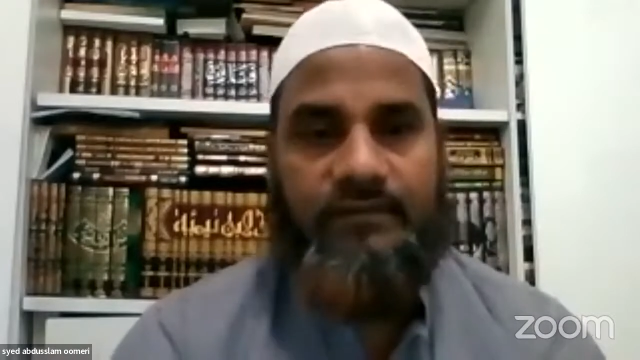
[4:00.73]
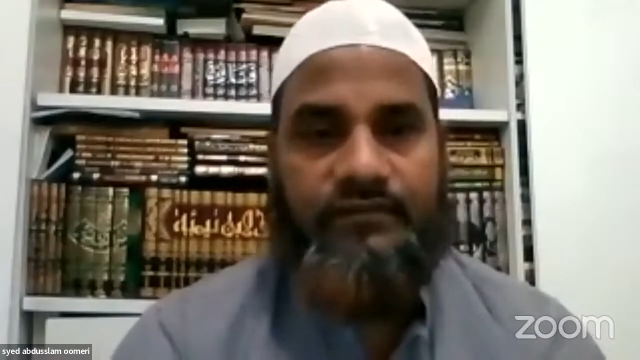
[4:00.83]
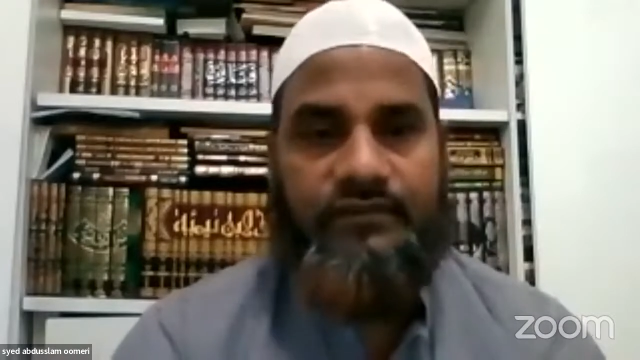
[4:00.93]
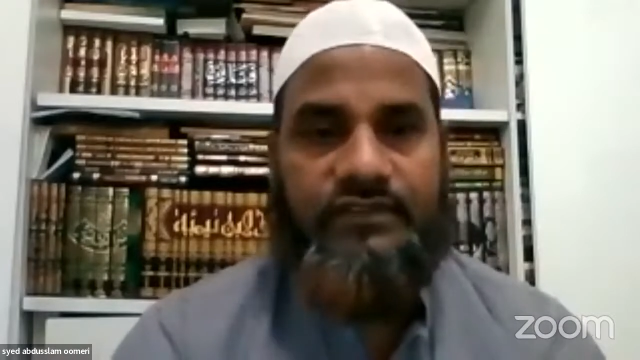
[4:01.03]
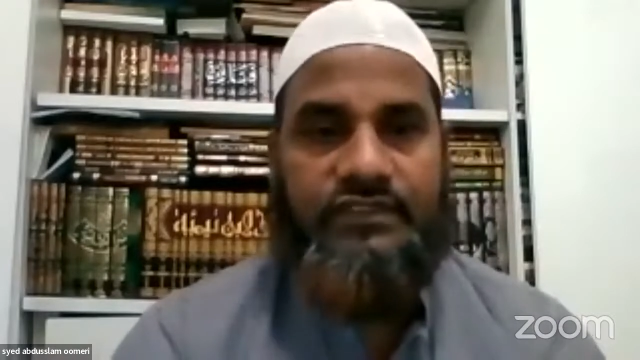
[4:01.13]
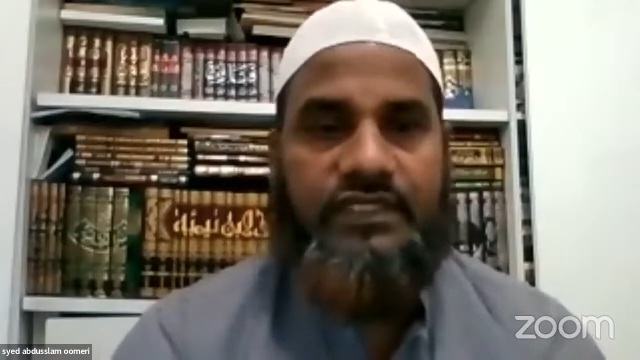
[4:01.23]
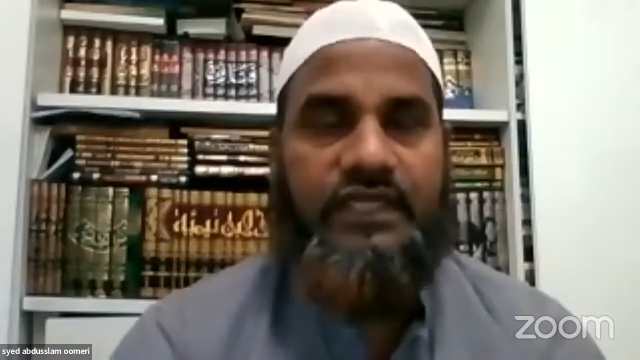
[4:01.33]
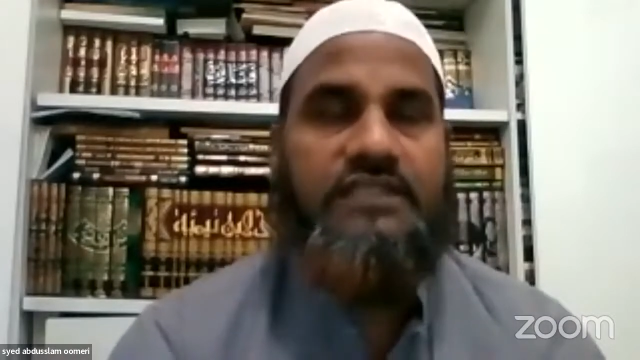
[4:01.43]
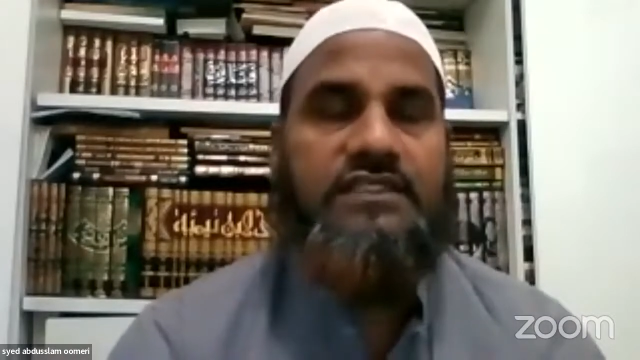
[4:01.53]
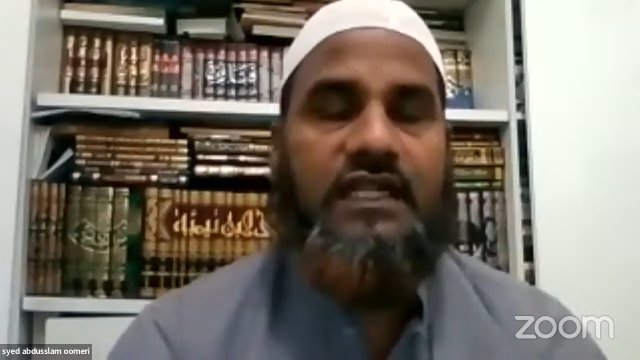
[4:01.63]
మనం
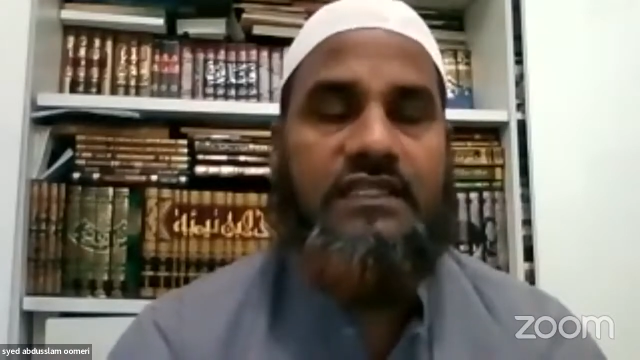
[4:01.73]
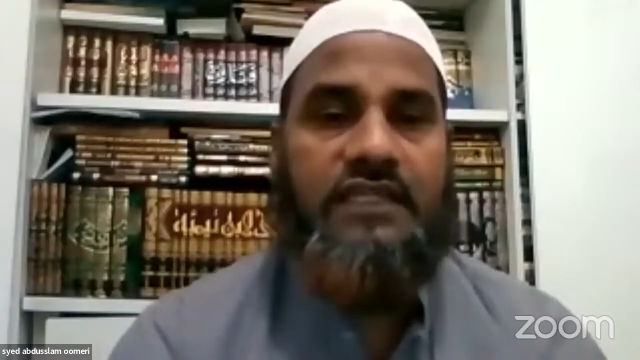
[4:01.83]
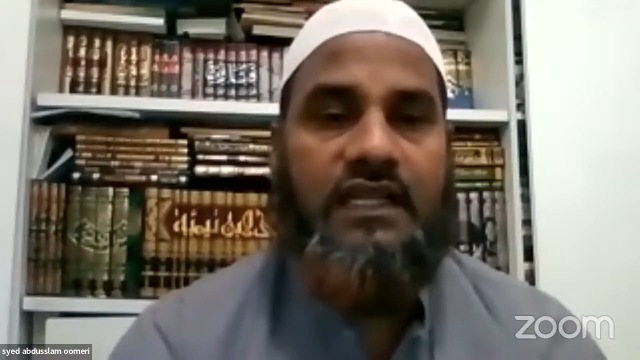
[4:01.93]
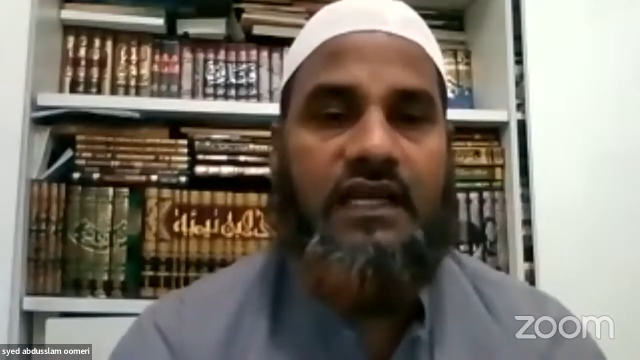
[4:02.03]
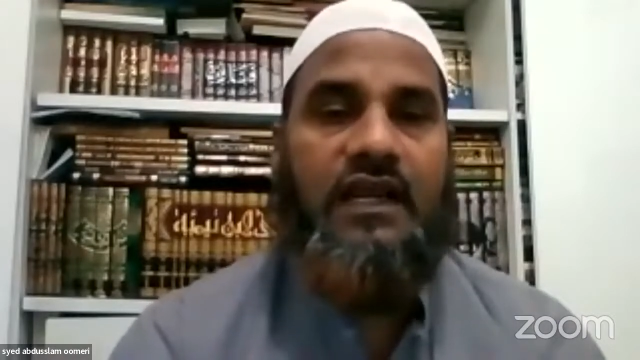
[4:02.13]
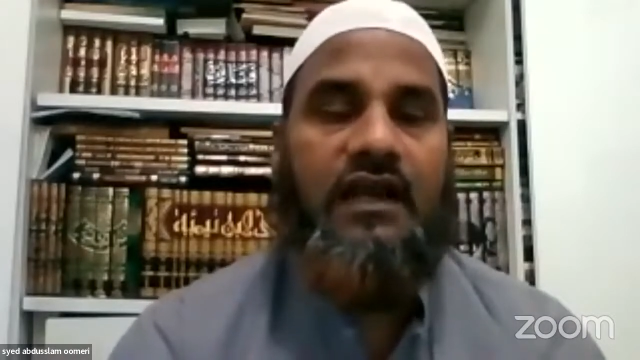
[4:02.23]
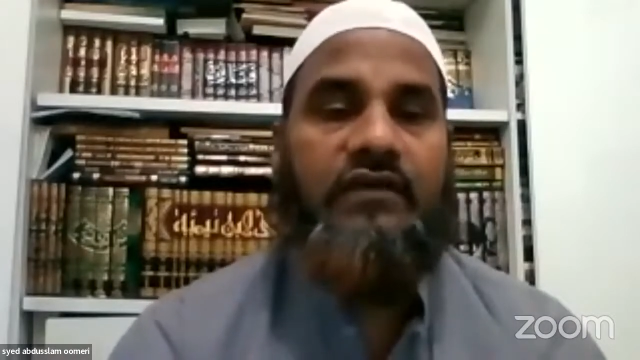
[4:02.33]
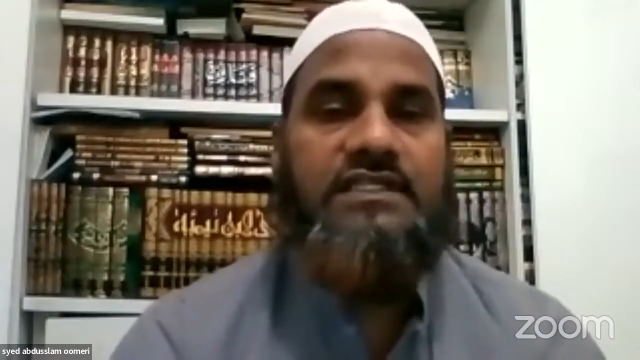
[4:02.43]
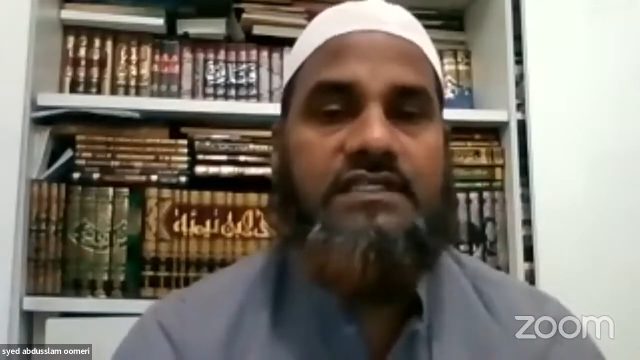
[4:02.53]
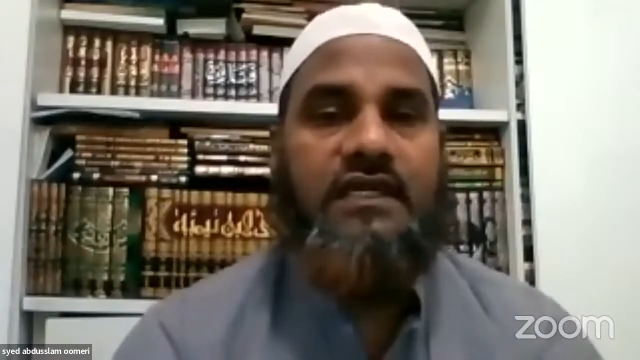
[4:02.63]
చేర్చాల్సిన
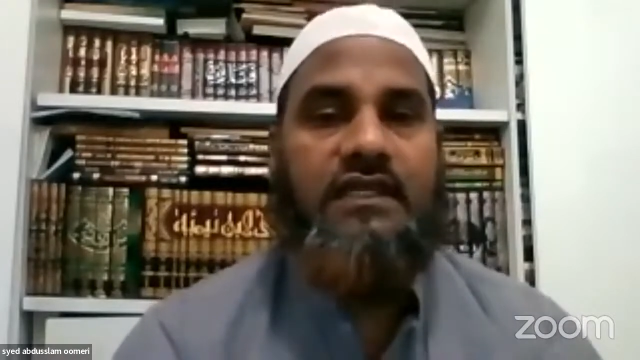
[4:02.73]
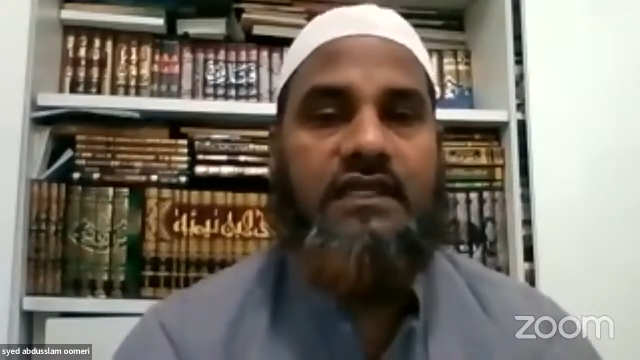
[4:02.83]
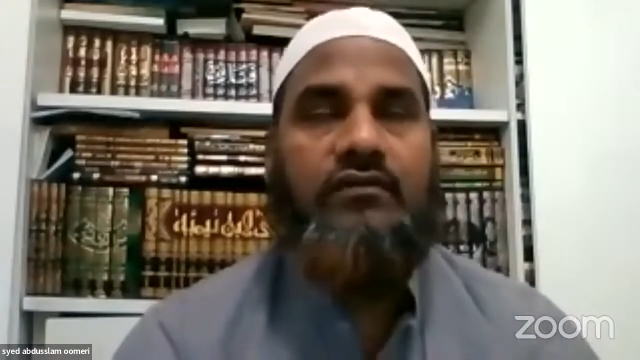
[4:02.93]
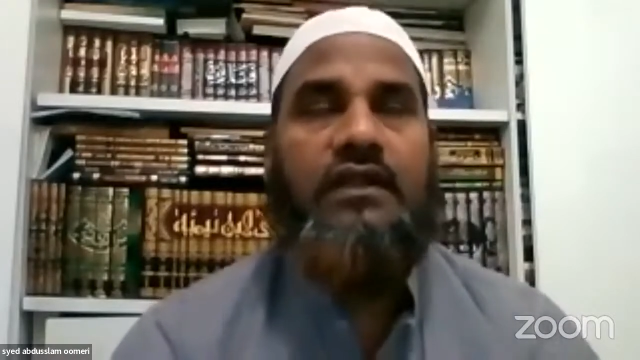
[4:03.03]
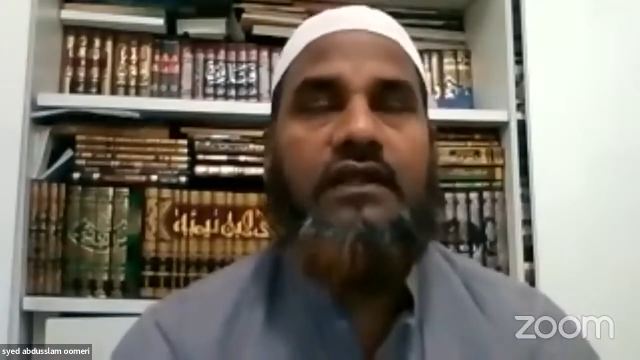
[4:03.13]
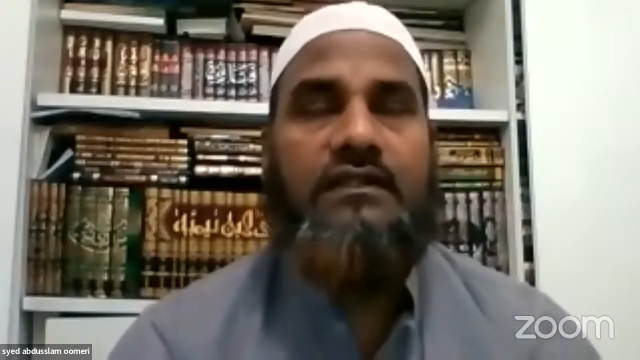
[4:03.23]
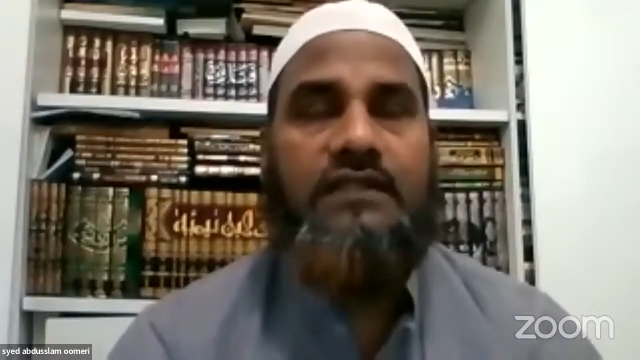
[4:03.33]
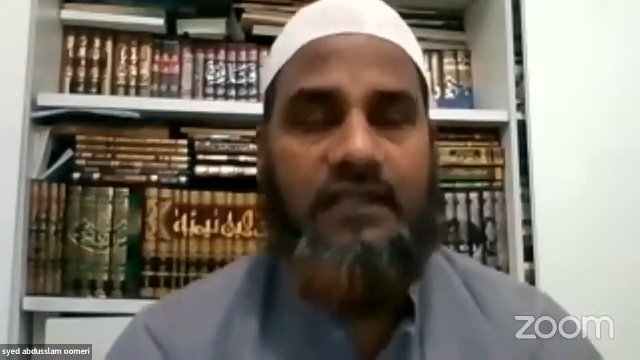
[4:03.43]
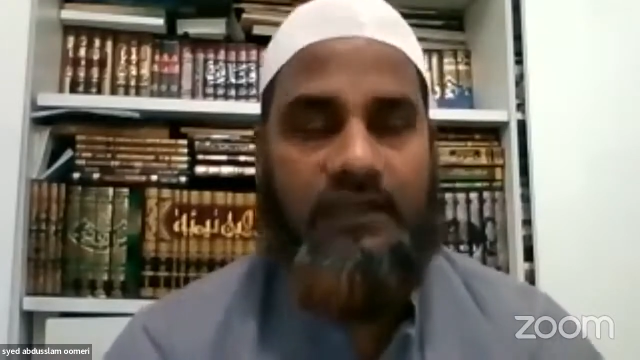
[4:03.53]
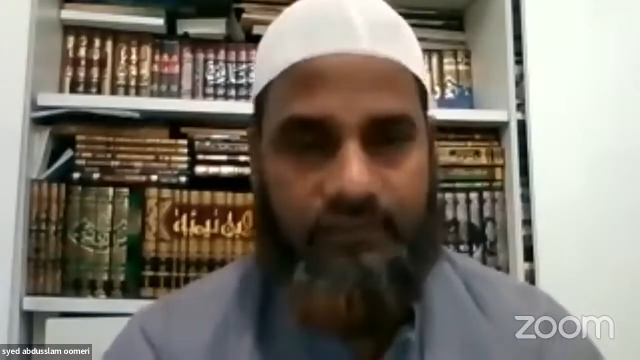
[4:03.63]
ఆవశ్యకత కూడా
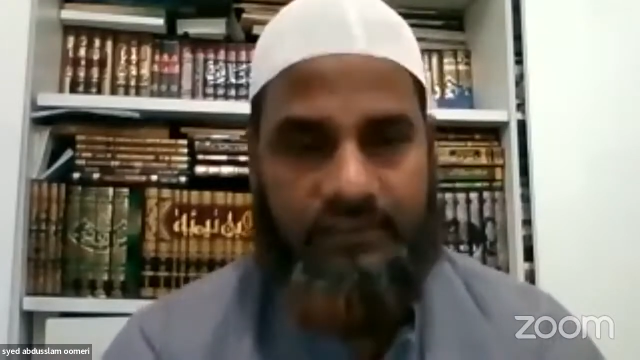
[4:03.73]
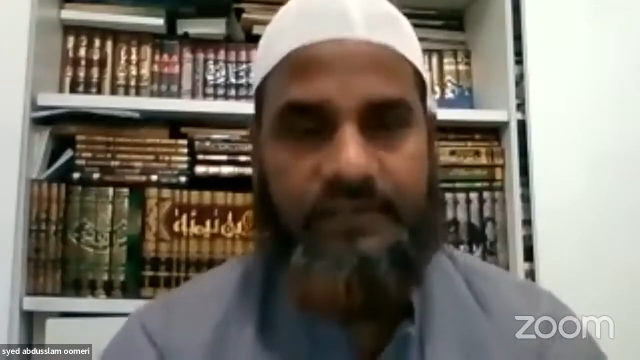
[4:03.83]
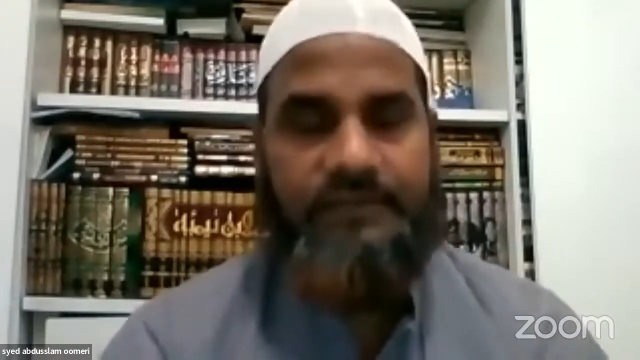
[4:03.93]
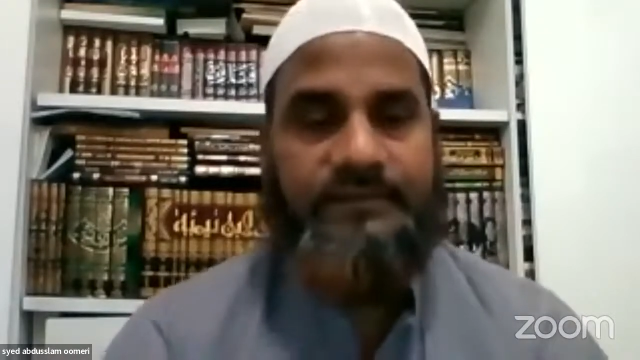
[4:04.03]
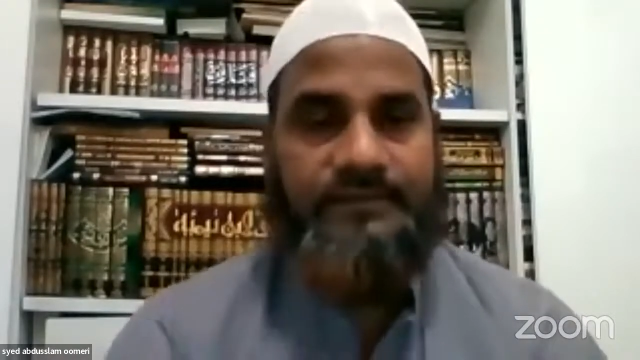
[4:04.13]
ఎంతైనా ఉంది